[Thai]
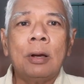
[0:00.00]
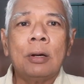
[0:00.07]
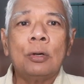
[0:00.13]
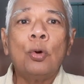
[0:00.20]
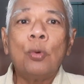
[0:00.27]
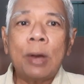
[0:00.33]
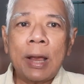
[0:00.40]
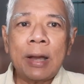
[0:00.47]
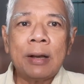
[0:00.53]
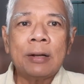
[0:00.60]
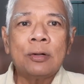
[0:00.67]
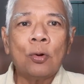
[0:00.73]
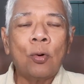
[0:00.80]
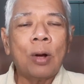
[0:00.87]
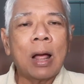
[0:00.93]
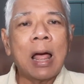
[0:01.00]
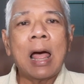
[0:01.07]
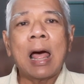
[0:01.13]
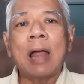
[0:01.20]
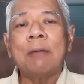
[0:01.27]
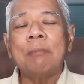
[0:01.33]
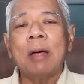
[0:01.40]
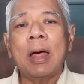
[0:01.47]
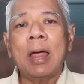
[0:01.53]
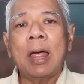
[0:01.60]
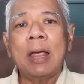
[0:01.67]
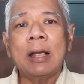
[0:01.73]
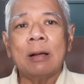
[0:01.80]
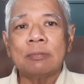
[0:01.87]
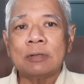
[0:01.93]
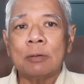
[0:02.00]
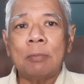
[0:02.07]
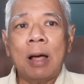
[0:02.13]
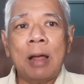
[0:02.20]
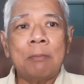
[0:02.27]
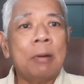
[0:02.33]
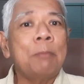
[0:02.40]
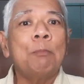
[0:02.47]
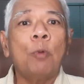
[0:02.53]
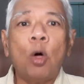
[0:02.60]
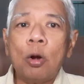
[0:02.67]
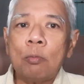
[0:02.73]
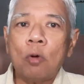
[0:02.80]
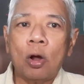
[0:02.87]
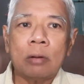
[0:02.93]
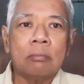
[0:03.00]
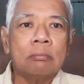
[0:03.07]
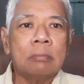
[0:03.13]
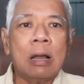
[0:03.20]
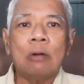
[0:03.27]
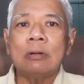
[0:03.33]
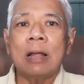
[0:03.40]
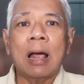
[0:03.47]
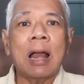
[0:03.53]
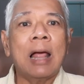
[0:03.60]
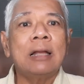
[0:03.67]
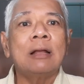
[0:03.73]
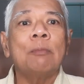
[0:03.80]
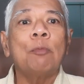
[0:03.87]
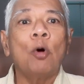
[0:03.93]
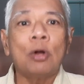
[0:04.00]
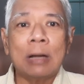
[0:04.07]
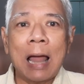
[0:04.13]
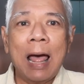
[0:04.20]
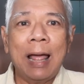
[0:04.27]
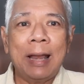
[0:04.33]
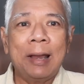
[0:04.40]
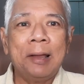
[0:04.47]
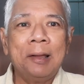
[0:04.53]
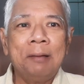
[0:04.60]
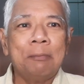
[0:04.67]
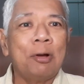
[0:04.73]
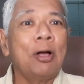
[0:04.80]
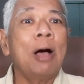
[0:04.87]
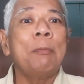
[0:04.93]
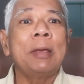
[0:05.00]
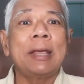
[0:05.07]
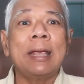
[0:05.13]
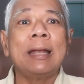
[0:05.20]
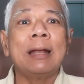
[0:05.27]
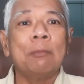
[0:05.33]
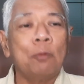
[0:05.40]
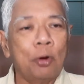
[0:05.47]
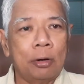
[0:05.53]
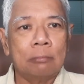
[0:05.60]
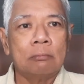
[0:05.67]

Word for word: ยู เอ็น ส่งอาหารไปให้กับชาวบ้านมันปล้นหมดแล้วแต่ใครจะปล้นได้มันก็เอาไปกินกันหมด